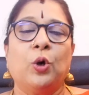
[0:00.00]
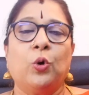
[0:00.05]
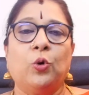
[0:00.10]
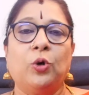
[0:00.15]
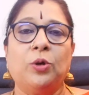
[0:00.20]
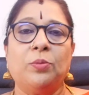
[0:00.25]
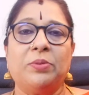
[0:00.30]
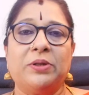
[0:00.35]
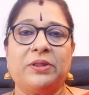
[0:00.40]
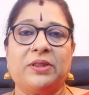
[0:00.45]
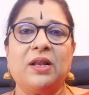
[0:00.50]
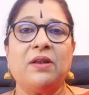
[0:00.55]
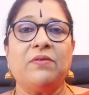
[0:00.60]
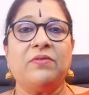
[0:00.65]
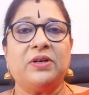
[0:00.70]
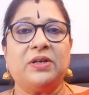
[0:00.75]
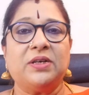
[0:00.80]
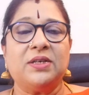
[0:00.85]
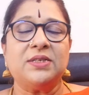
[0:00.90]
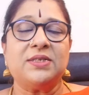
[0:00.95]
குடும்பத்தில்
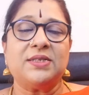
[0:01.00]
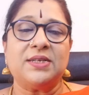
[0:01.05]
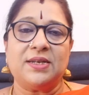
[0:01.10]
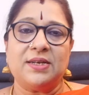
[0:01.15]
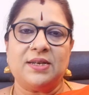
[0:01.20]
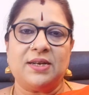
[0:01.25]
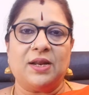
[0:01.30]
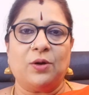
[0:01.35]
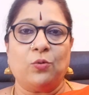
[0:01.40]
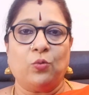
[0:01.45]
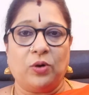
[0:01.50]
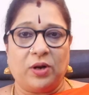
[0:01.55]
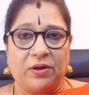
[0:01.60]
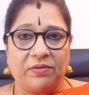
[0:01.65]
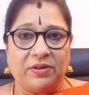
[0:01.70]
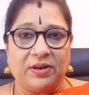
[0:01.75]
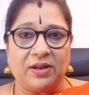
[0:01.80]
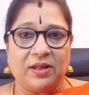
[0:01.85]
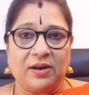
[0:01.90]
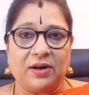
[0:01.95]
விட்டு சென்ற
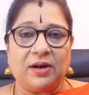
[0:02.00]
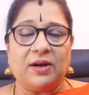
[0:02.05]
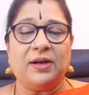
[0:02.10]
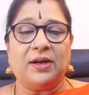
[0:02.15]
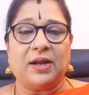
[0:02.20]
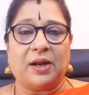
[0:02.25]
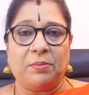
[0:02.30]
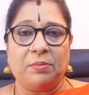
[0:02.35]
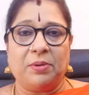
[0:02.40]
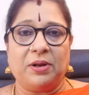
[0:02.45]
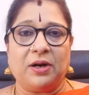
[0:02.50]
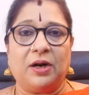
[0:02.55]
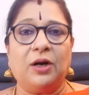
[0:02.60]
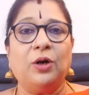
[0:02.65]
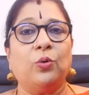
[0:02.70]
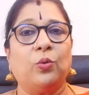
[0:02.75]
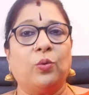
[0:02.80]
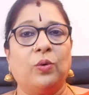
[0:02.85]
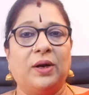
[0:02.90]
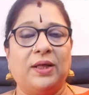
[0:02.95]
உறவினர்கள்
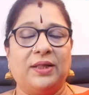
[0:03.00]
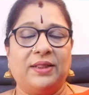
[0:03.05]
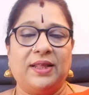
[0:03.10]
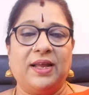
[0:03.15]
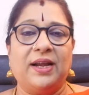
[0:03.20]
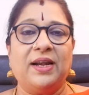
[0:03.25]
நண்பர்கள் உங்களை